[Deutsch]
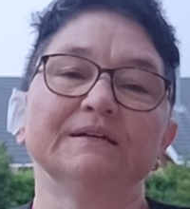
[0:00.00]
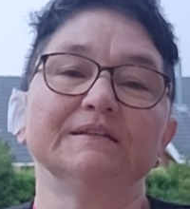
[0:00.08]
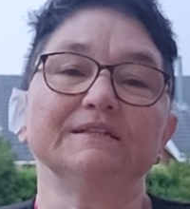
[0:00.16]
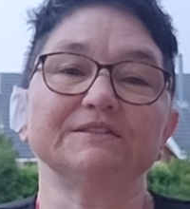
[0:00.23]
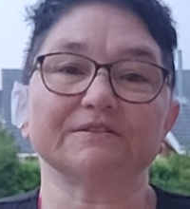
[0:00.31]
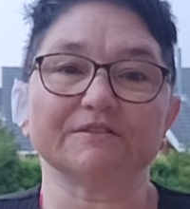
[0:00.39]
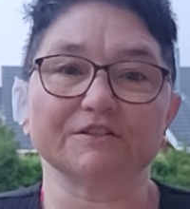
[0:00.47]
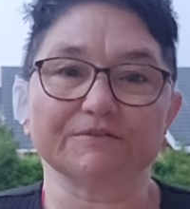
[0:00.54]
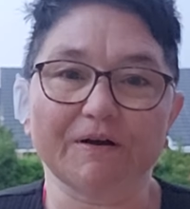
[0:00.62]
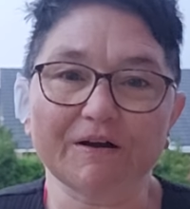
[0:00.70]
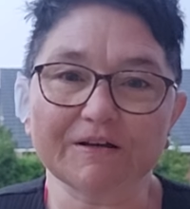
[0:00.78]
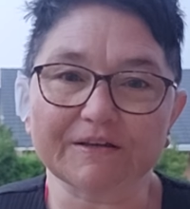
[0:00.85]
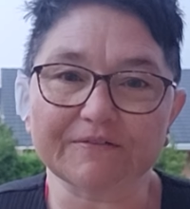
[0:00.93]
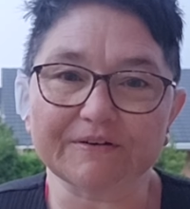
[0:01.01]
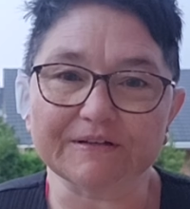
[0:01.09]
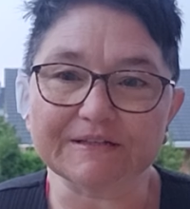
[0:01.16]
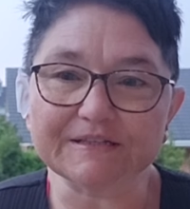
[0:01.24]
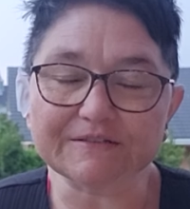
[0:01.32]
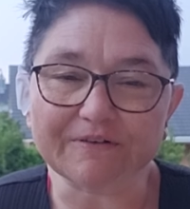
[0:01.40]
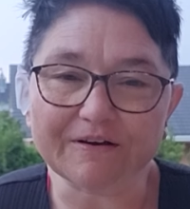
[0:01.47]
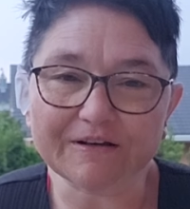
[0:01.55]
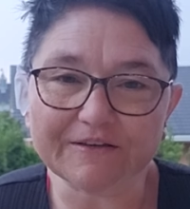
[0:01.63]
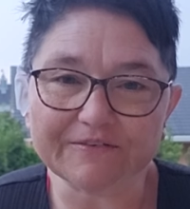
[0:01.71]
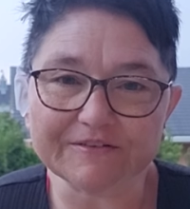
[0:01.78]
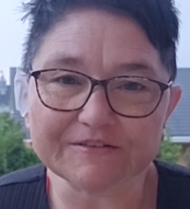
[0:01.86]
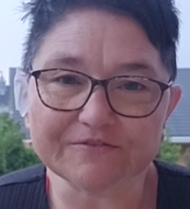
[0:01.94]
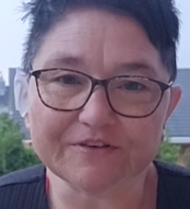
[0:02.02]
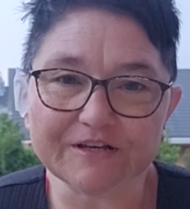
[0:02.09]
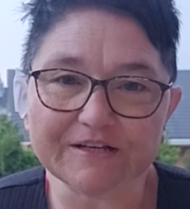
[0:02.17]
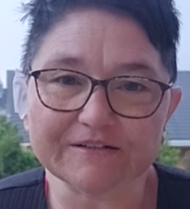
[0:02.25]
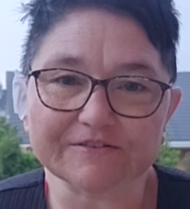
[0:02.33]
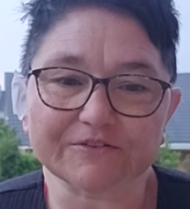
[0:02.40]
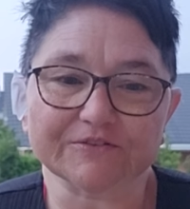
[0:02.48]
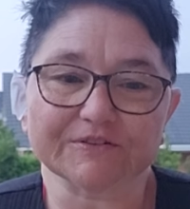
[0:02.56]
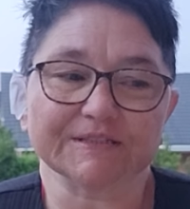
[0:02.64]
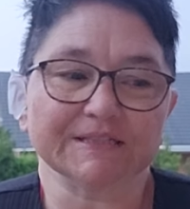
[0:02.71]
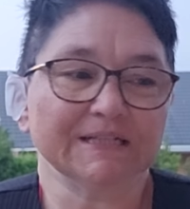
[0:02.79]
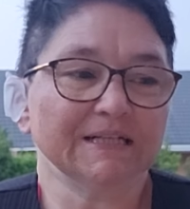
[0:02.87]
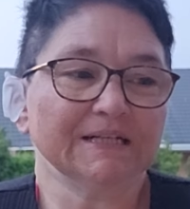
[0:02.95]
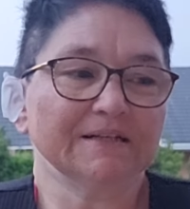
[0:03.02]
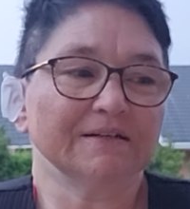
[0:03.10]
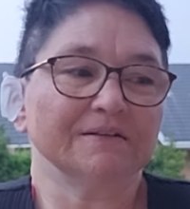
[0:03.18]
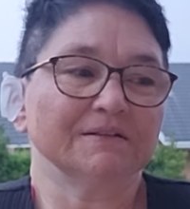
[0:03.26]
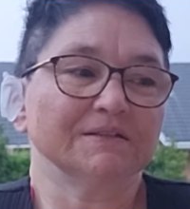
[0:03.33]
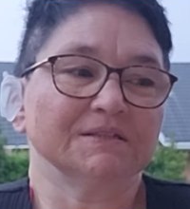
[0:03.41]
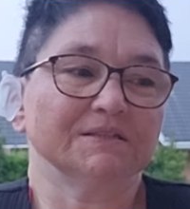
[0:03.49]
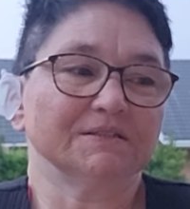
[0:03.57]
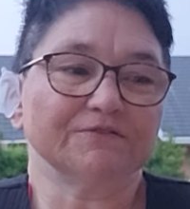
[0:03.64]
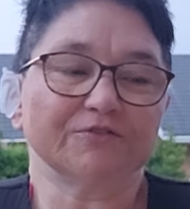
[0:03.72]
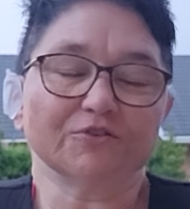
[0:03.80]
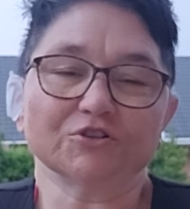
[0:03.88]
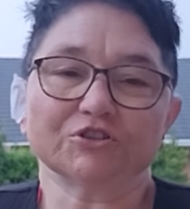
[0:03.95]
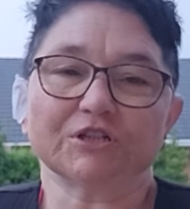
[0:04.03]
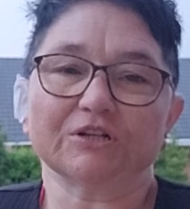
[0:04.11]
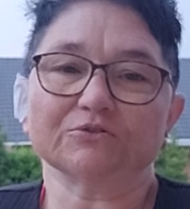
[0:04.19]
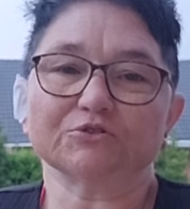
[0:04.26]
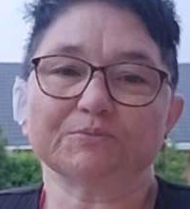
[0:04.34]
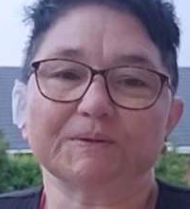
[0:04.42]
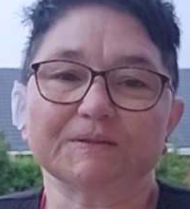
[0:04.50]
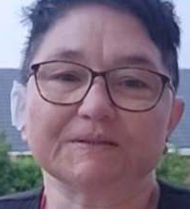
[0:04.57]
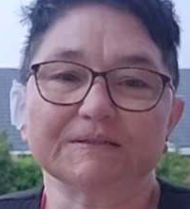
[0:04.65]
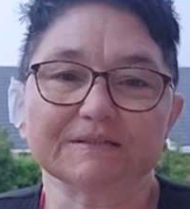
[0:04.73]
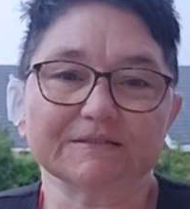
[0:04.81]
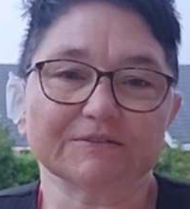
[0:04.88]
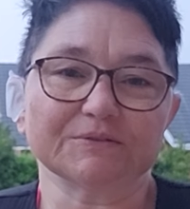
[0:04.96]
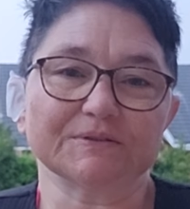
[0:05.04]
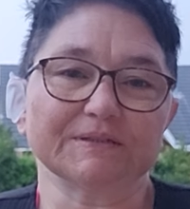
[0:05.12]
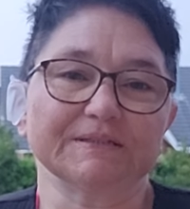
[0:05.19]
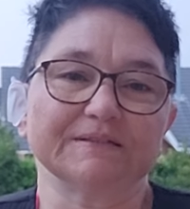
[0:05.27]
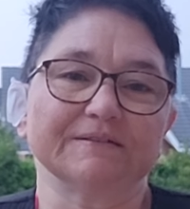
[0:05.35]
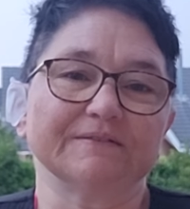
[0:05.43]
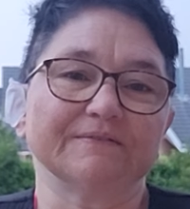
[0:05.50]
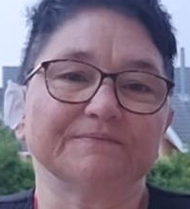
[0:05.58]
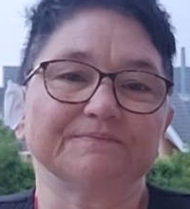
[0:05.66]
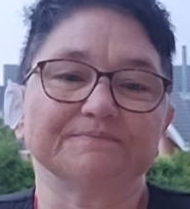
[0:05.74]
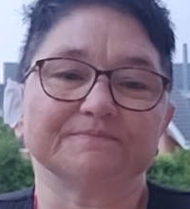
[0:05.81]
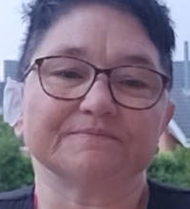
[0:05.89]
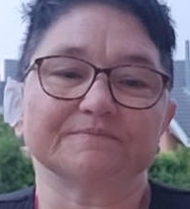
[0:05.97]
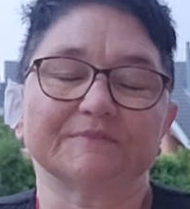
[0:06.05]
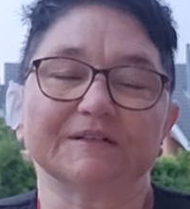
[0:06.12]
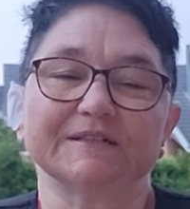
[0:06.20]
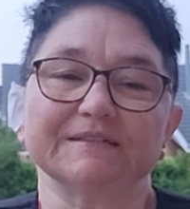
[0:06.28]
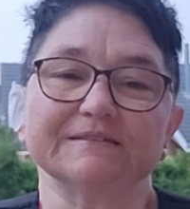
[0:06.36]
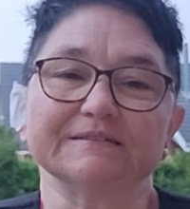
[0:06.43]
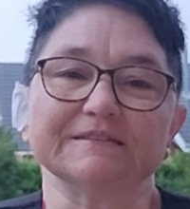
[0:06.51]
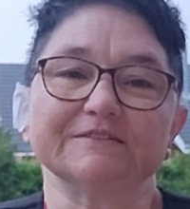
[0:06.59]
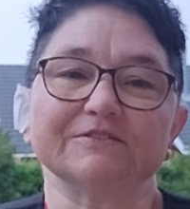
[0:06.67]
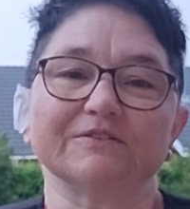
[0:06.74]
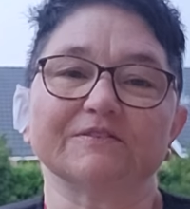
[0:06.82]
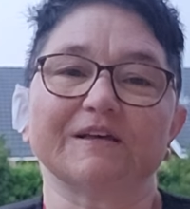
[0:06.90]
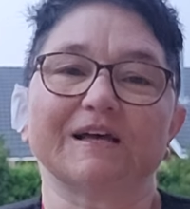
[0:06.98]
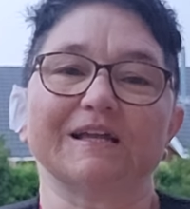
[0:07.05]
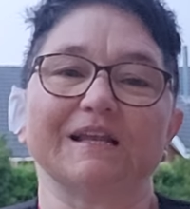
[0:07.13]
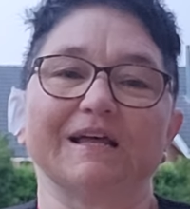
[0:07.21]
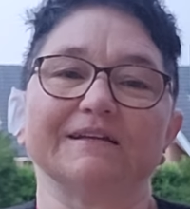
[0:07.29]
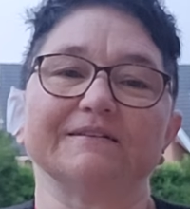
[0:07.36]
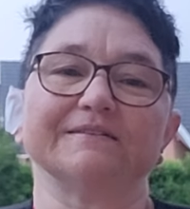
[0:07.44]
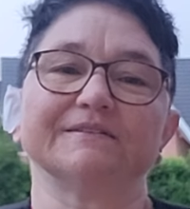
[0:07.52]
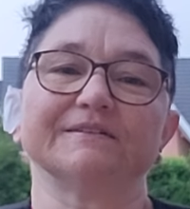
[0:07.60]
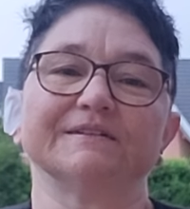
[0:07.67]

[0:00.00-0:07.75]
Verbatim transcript: Nicht, dass ich wach nicht wach gewesen wäre, sondern die Vorstellung, spazieren zu gehen, war jetzt nicht so das Highlight.